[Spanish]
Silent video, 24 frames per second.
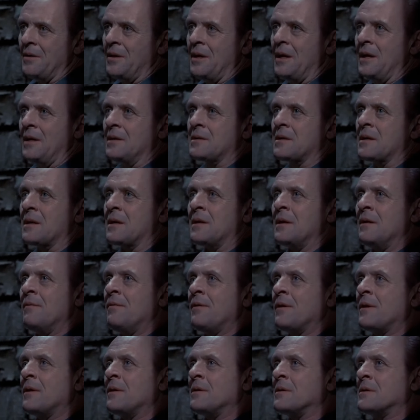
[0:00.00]
El
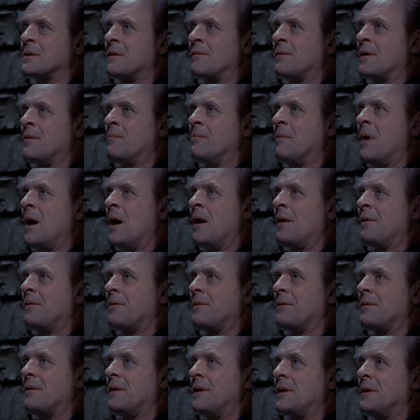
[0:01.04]
significado de la
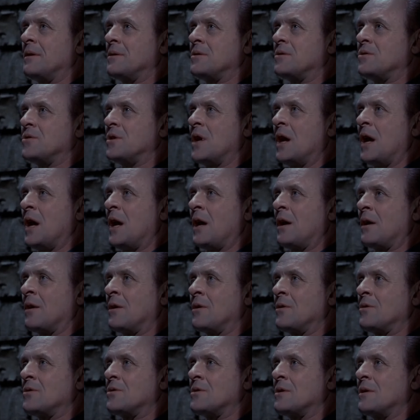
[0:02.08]
larva es
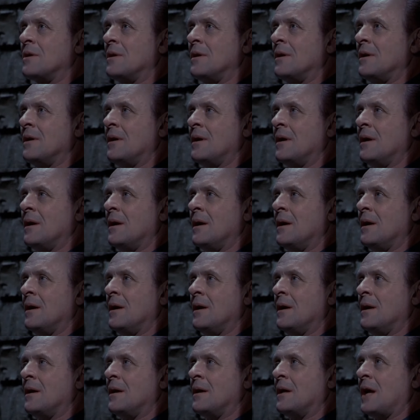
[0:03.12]
cambio.
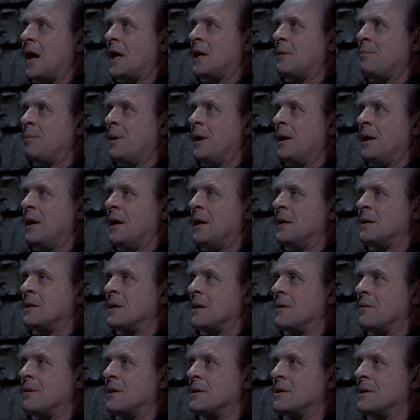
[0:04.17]
Oruga
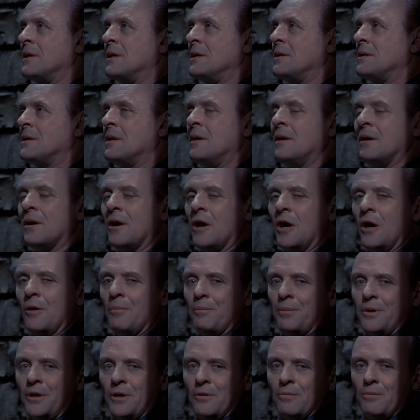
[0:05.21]
en crisálida
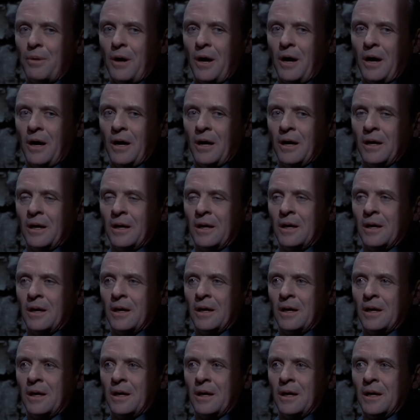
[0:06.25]
o ninfa.
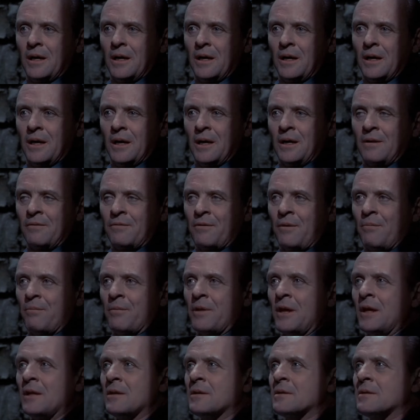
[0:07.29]
De
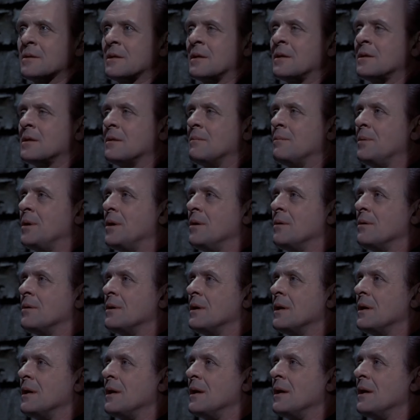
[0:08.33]
ahí en
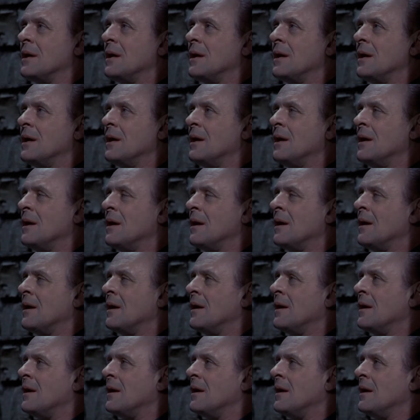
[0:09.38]
belleza.
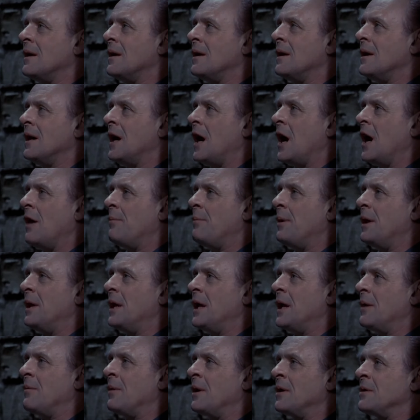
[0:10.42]

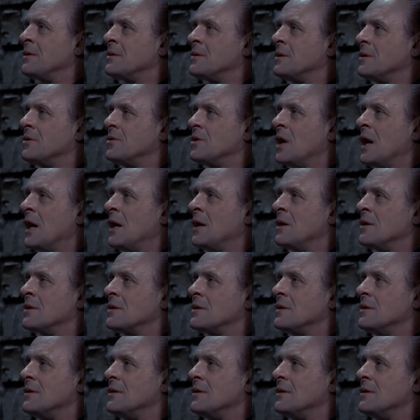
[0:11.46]
Nuestro Billy también quiere